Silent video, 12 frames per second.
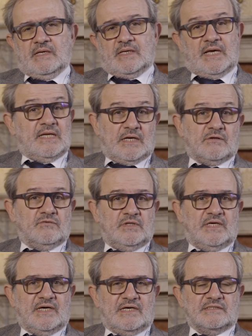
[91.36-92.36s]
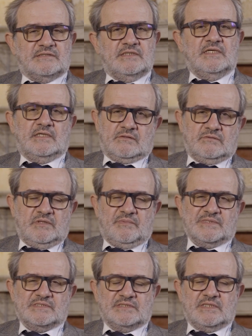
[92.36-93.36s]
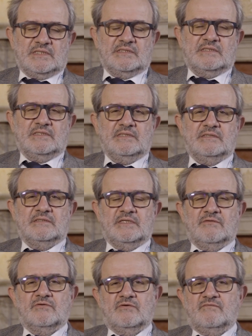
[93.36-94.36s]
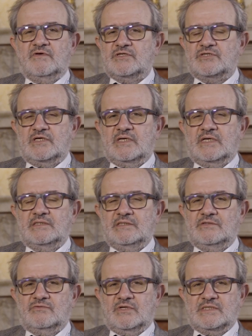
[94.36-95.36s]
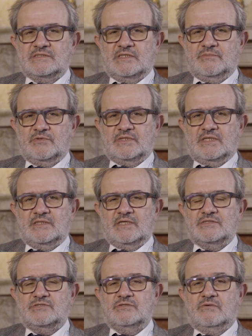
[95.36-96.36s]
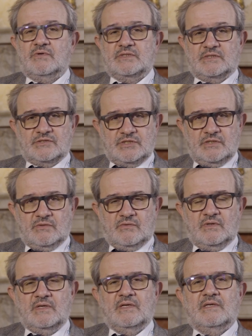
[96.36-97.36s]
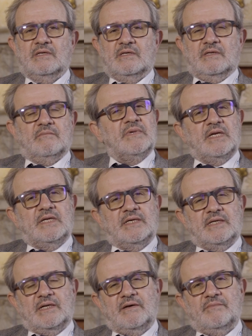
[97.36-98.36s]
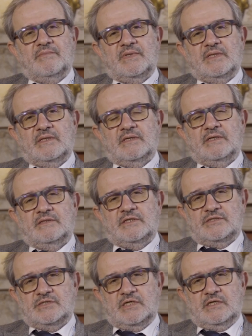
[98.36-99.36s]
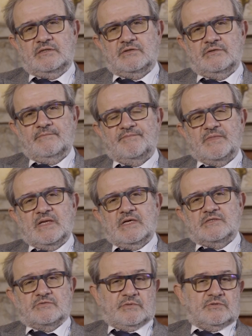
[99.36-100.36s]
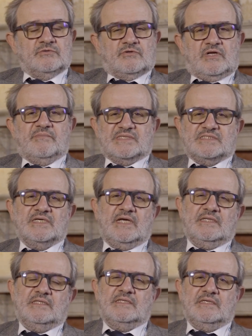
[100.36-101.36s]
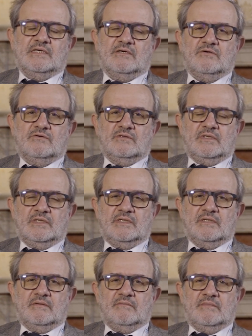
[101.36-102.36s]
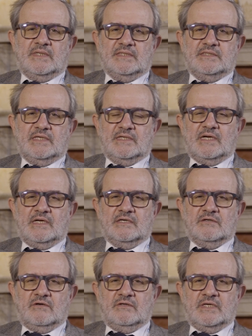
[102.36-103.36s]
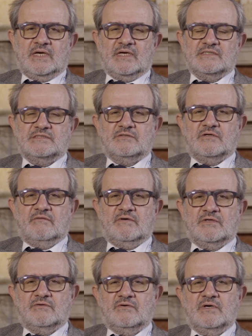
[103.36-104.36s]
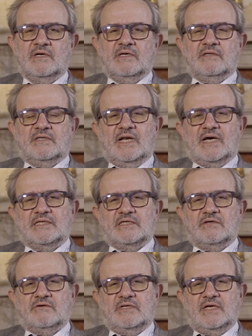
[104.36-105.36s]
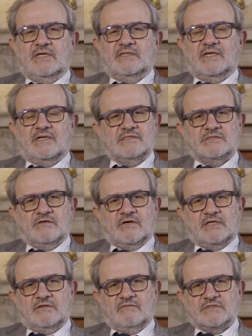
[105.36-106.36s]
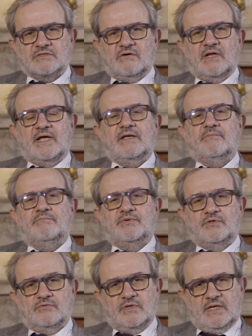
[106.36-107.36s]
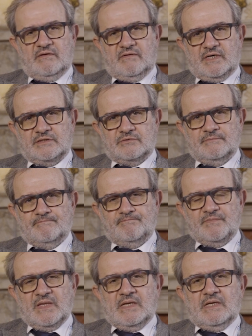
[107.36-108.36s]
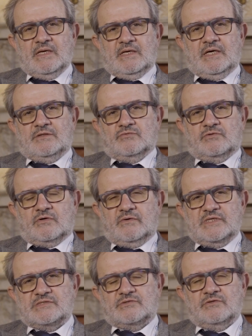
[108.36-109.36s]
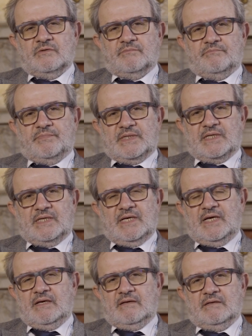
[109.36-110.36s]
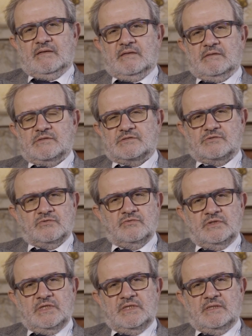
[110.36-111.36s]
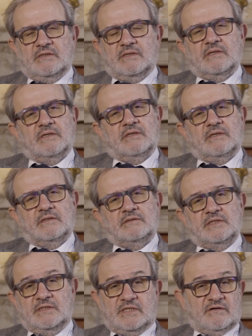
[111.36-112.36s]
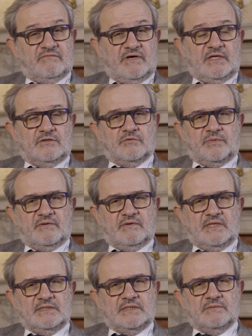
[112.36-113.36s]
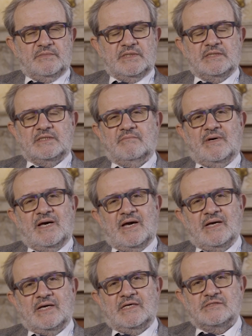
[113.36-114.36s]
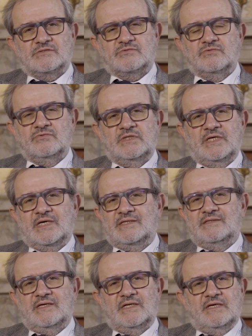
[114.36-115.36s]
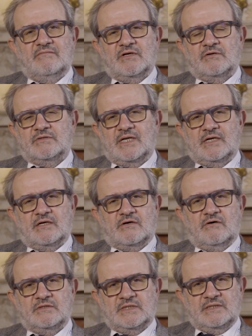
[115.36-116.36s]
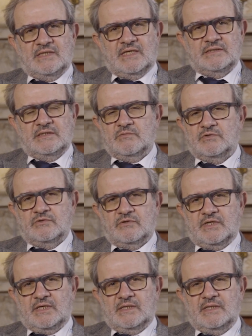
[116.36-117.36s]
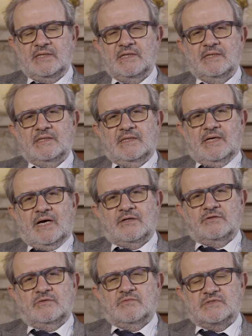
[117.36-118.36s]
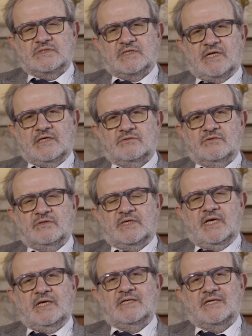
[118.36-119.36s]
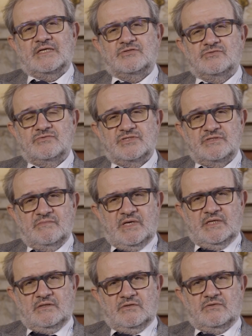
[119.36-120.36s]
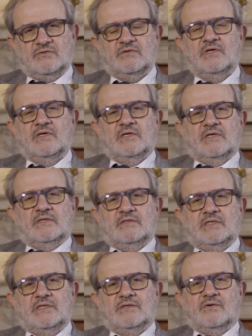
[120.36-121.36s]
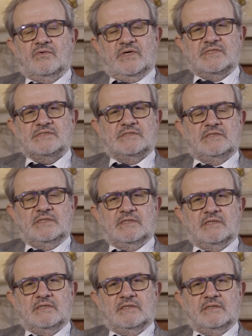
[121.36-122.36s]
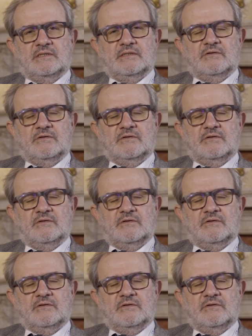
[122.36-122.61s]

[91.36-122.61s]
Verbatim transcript: che in alcuni casi, e in alcuni pazienti, devono invece addirittura essere portati a 55 milligrammi eh, decilitro, soprattutto nei pazienti con eh, malattia renale cronica che si trovano nella categoria del rischio cardiovascolare più elevato. E tutto questo perché studi eh, di intervento prevalentemente, ma anche studi che derivano dalla raccolta di dati di mondo reale, hanno dimostrato che il raggiungimento di questi eh,